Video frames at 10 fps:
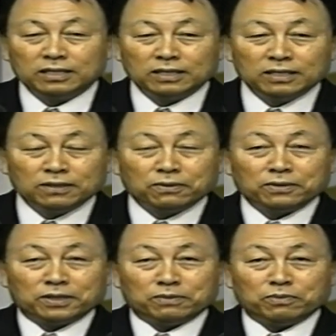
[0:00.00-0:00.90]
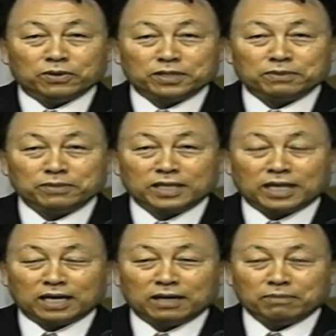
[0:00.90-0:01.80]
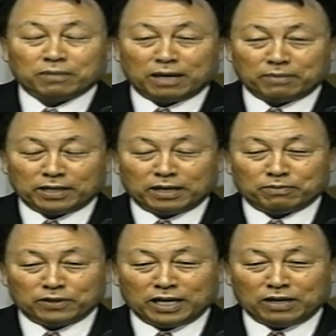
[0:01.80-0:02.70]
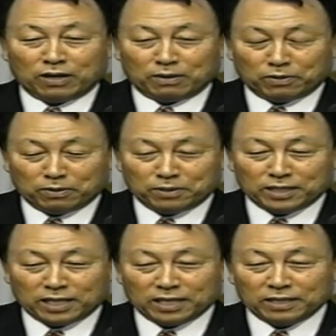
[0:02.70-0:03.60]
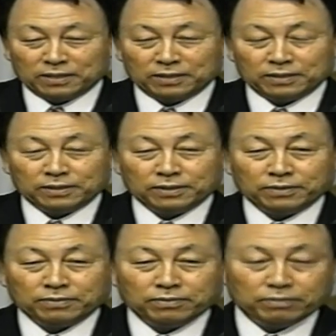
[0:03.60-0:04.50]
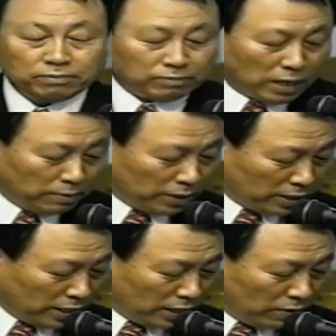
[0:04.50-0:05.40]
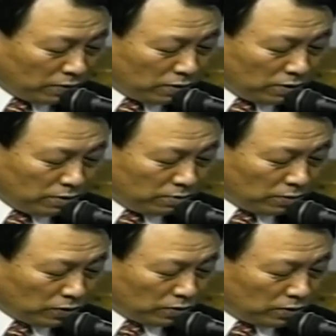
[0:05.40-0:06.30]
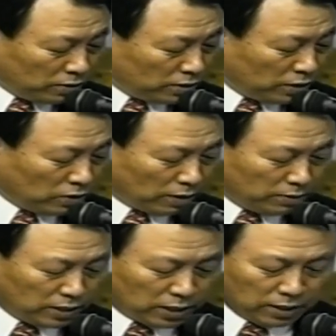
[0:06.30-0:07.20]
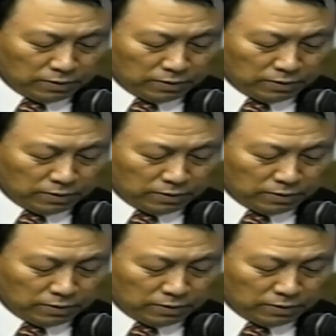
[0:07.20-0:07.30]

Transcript: 我们什么都做不到，上帝亲自造就我们。我们心里都有什么样的困惑呢？全